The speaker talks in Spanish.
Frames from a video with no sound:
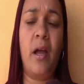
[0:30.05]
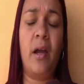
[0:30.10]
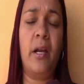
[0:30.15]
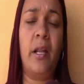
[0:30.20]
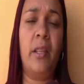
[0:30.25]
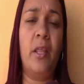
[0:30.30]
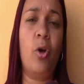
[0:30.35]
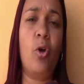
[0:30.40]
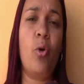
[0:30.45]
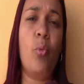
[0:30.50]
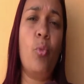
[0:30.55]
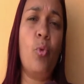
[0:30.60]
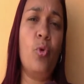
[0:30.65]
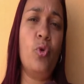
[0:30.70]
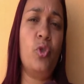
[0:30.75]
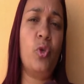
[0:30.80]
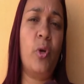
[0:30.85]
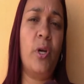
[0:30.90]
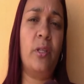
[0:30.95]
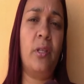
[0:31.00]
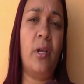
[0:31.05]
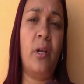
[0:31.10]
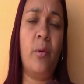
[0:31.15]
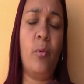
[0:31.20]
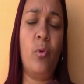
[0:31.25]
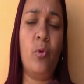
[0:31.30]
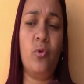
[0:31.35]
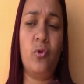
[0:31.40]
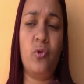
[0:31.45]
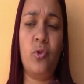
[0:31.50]
agradezco mucho a esta
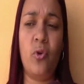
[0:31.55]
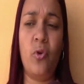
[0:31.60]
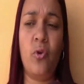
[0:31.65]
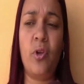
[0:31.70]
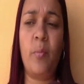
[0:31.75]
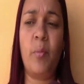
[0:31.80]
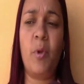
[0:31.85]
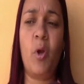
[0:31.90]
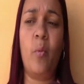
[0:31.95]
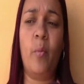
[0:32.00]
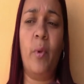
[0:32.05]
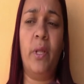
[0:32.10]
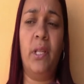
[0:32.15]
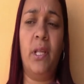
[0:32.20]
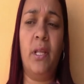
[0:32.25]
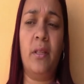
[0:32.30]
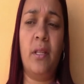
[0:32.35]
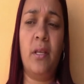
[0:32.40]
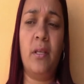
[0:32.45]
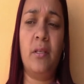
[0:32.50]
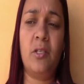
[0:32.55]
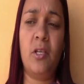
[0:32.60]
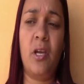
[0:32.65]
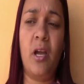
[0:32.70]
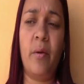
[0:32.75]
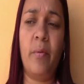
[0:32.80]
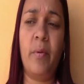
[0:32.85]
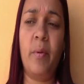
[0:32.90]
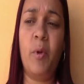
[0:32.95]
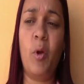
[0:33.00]
revolución y a mi comandante
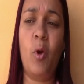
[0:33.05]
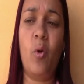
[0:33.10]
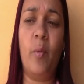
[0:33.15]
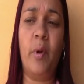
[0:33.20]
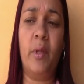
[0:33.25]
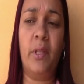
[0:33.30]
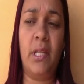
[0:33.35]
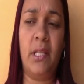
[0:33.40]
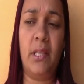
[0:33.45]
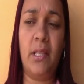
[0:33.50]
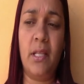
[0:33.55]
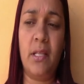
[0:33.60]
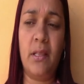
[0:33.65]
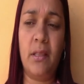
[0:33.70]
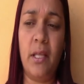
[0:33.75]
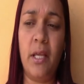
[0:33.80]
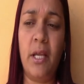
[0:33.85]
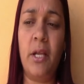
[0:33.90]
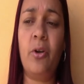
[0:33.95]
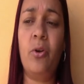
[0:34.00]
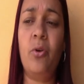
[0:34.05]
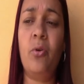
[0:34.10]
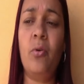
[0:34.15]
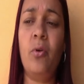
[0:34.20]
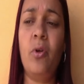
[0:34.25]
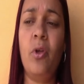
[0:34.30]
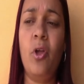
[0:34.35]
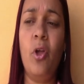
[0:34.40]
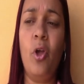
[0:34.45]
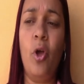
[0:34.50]
Chávez, mi comandante eterno,